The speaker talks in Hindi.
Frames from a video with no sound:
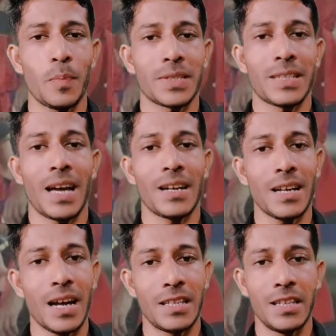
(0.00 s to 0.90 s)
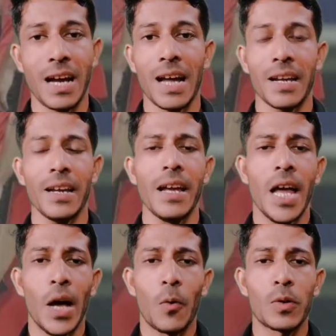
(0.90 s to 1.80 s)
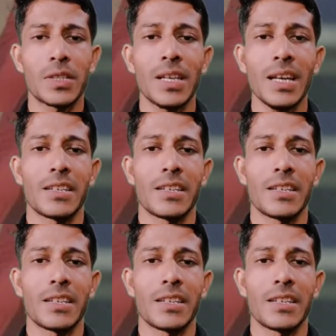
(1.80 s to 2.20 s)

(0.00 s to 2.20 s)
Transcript: जो प्रसारण का अधिकार है उसे